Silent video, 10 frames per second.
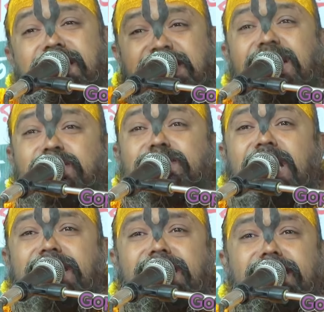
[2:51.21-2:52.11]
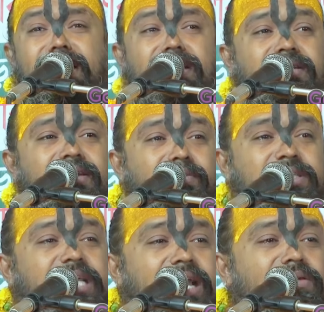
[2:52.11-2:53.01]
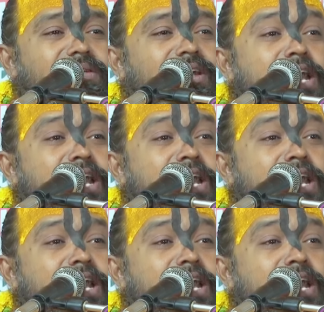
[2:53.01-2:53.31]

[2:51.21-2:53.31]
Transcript: নিজেই তো জানেন না বলছি কেন